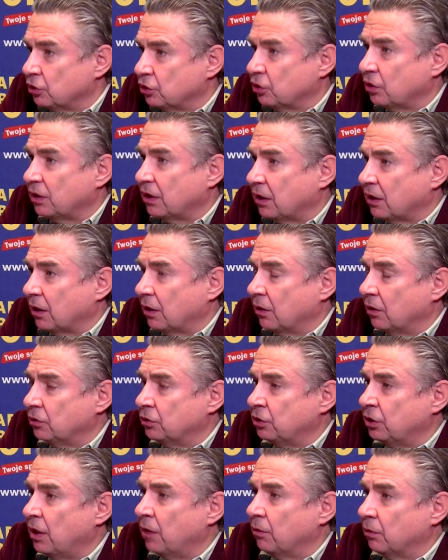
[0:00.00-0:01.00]
Co
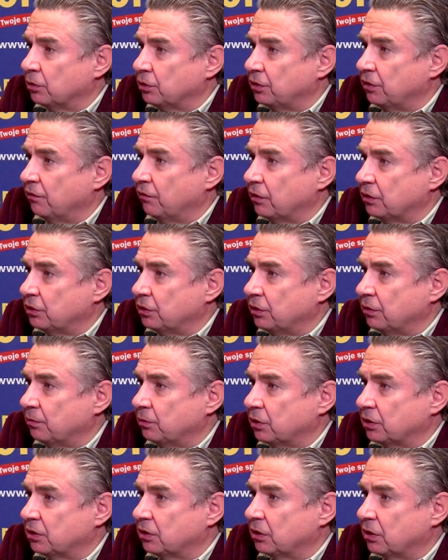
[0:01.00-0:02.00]
takiego działo się właśnie
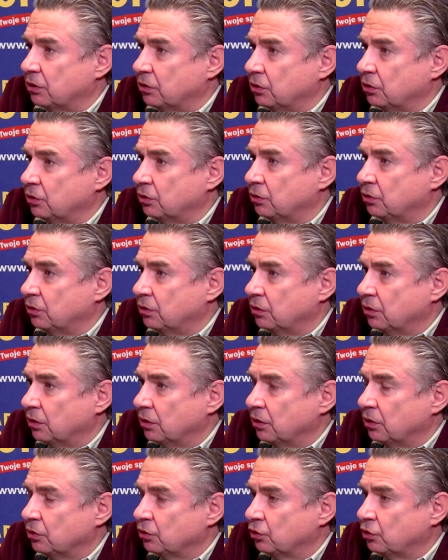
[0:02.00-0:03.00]
przez te, z
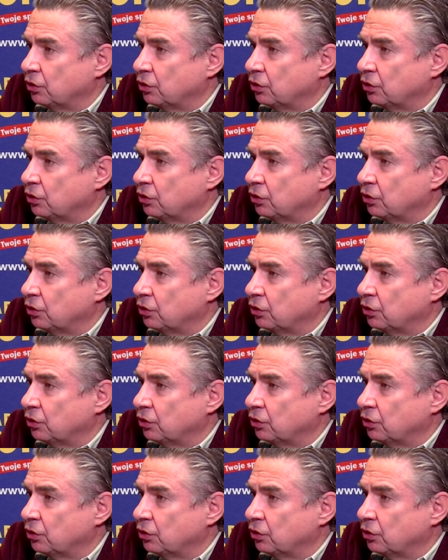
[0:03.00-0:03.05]
tych wszystkich,